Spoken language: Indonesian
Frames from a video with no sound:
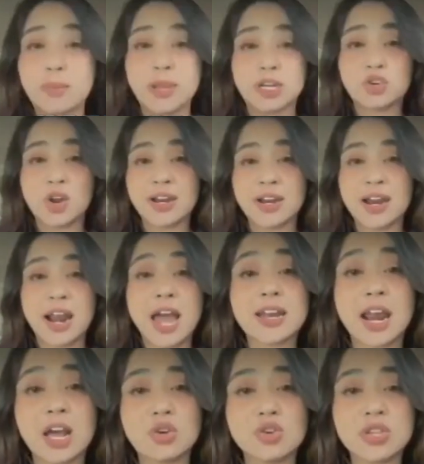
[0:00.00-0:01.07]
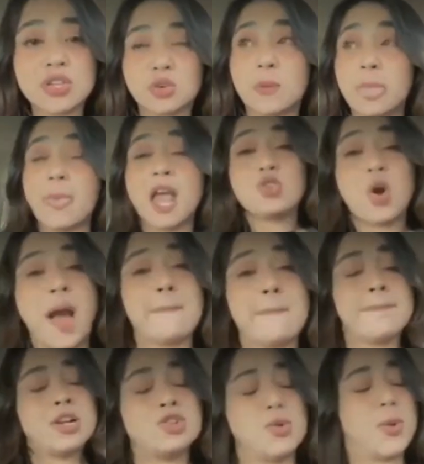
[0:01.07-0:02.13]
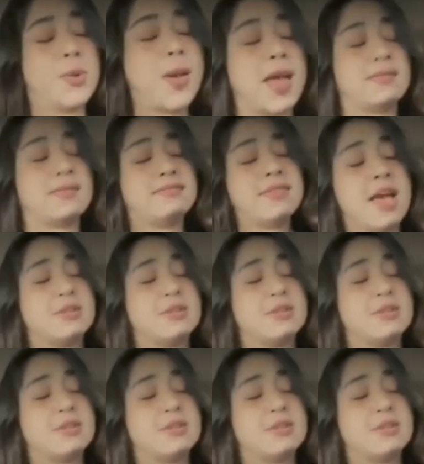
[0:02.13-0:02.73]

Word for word: kalau hamil duluan ada lagunya tuh hamil duluan